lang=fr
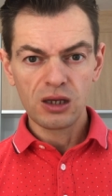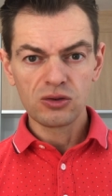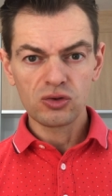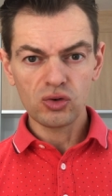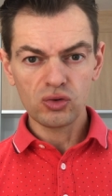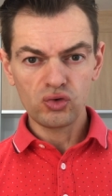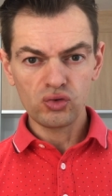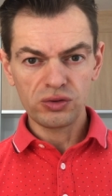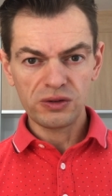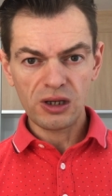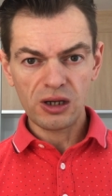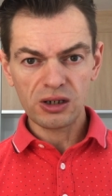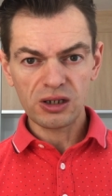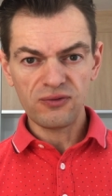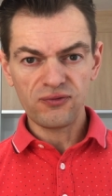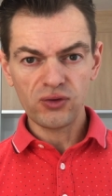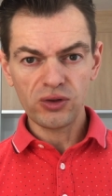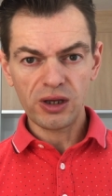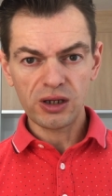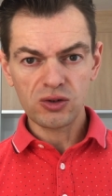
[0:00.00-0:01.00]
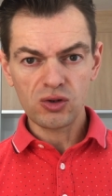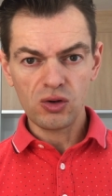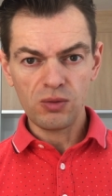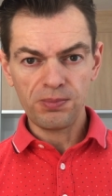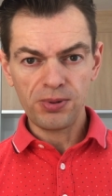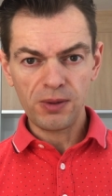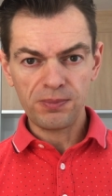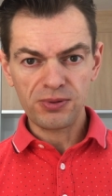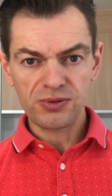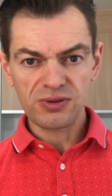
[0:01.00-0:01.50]
Tôt ou tard, il faudra que le
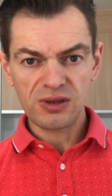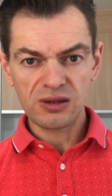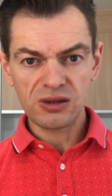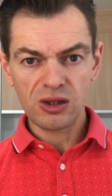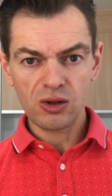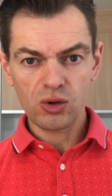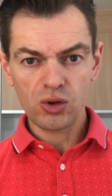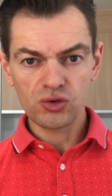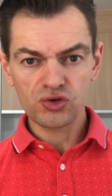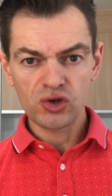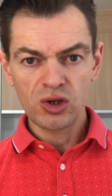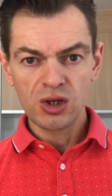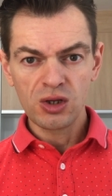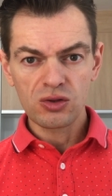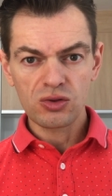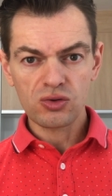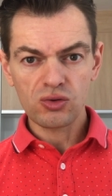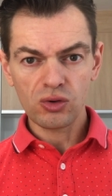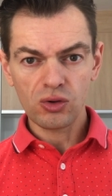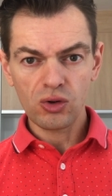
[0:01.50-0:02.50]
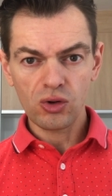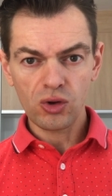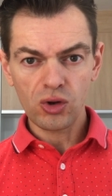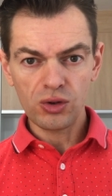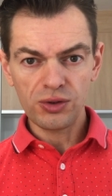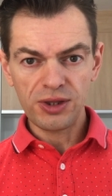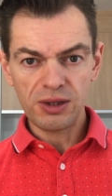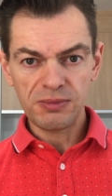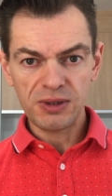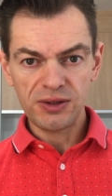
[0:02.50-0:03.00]
peuple s'interroge sur le
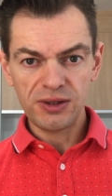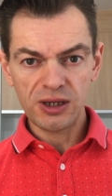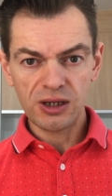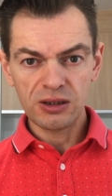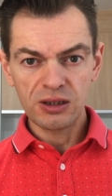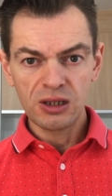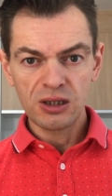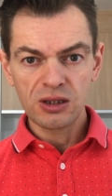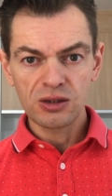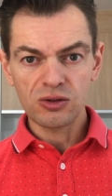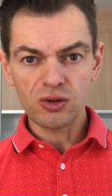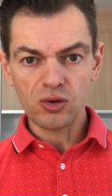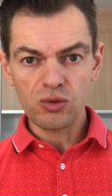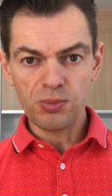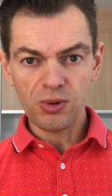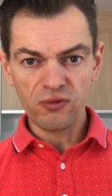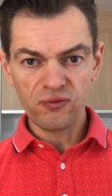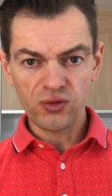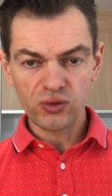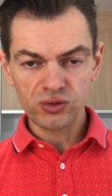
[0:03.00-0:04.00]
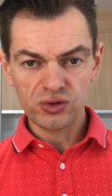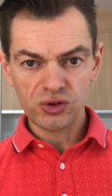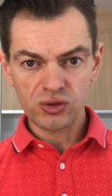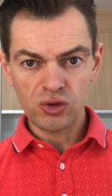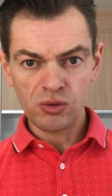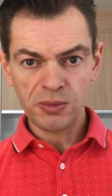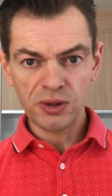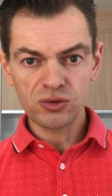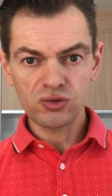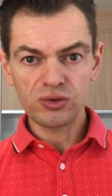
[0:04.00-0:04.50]
rôle des médias dans le bon
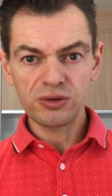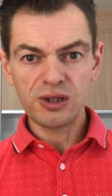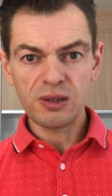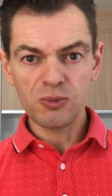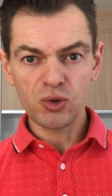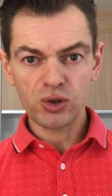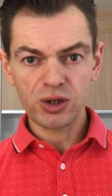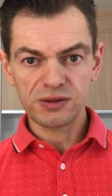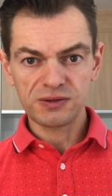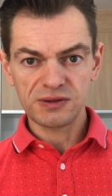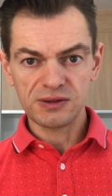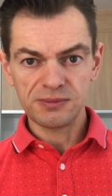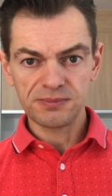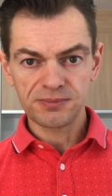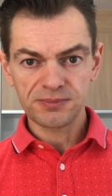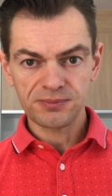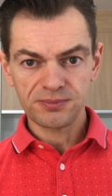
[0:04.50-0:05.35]
fonctionnement d'une démocratie.